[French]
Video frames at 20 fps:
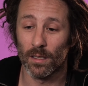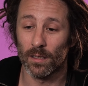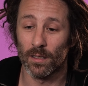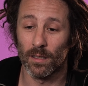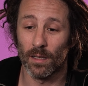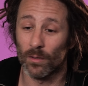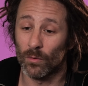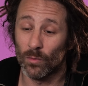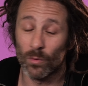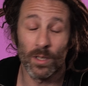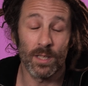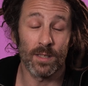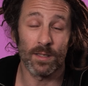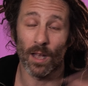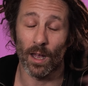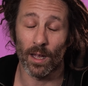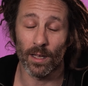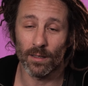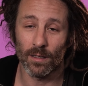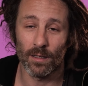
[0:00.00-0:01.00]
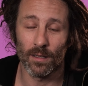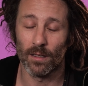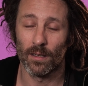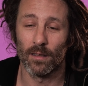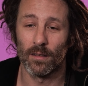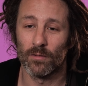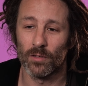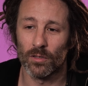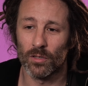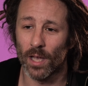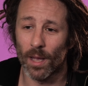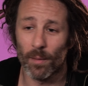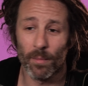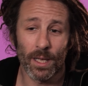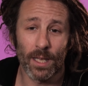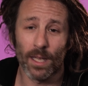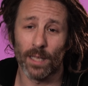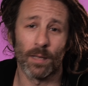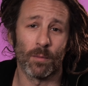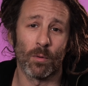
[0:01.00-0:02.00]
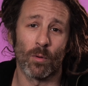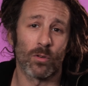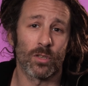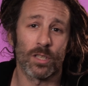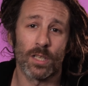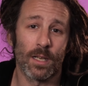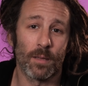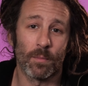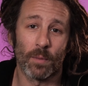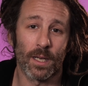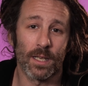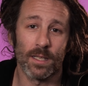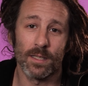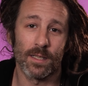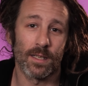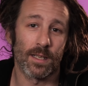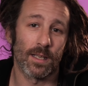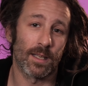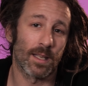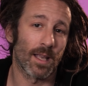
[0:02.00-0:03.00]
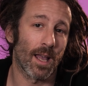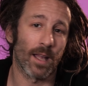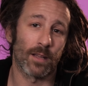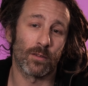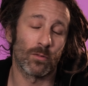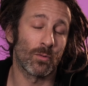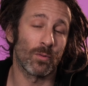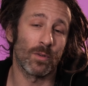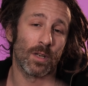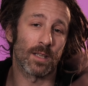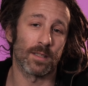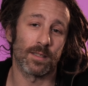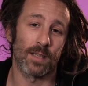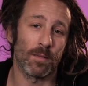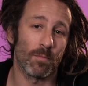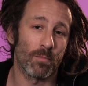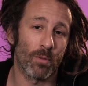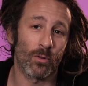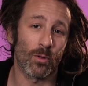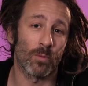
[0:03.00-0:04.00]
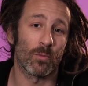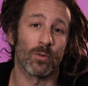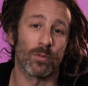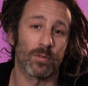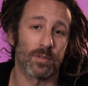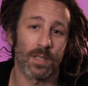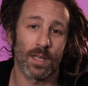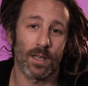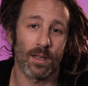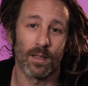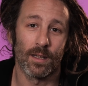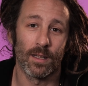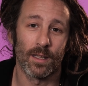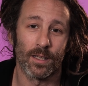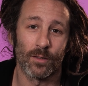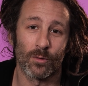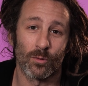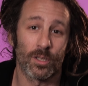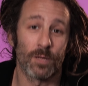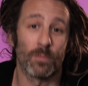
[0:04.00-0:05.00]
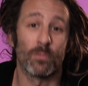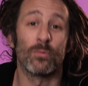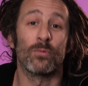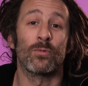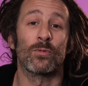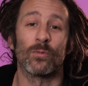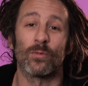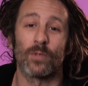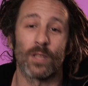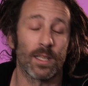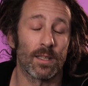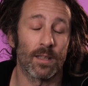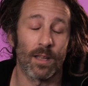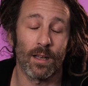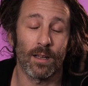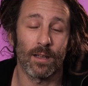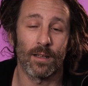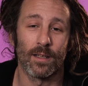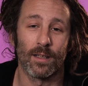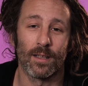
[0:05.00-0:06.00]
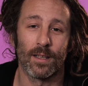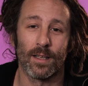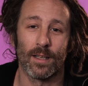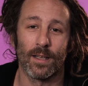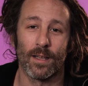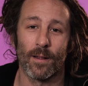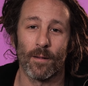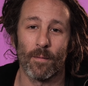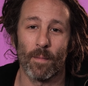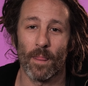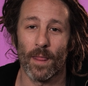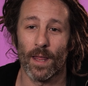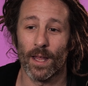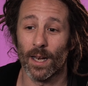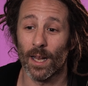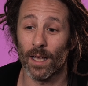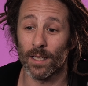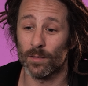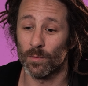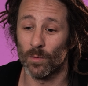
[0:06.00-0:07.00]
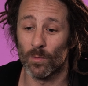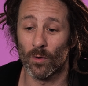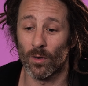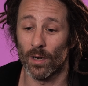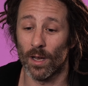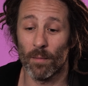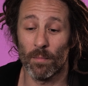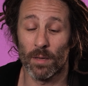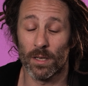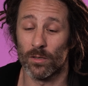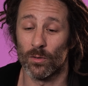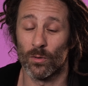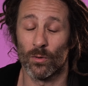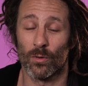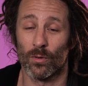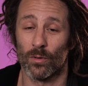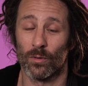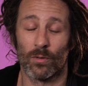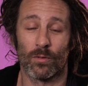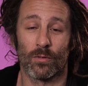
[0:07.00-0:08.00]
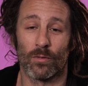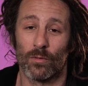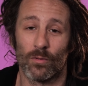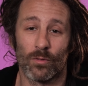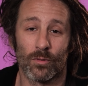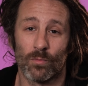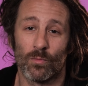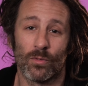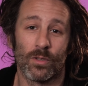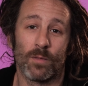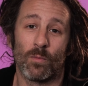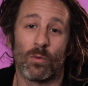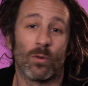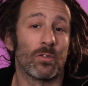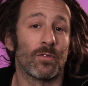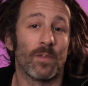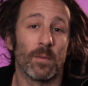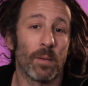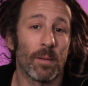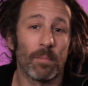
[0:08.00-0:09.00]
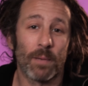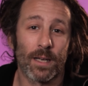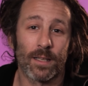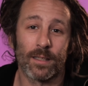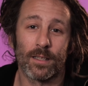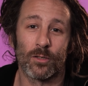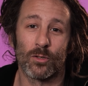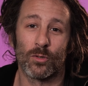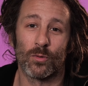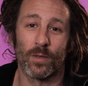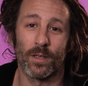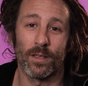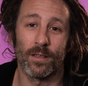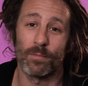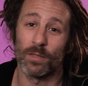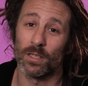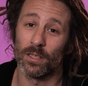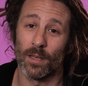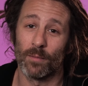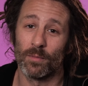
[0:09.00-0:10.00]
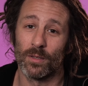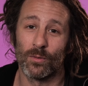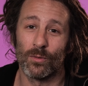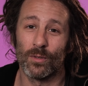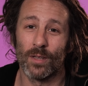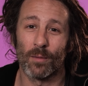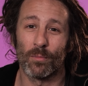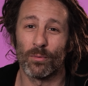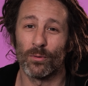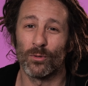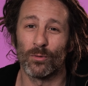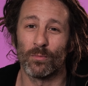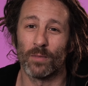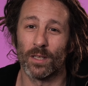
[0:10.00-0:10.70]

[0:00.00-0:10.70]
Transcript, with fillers: il y a tout qui s'arrête. J'ai un mec qui a débranché les prises et qui arrête toute la scène pendant mon concert. Et donc j'ai plus de son de guitare. Et là, à ce moment-là, ben, je, me dis, bon, je ne vais pas m'arrêter de jouer, parce que j'ai l'habitude un peu du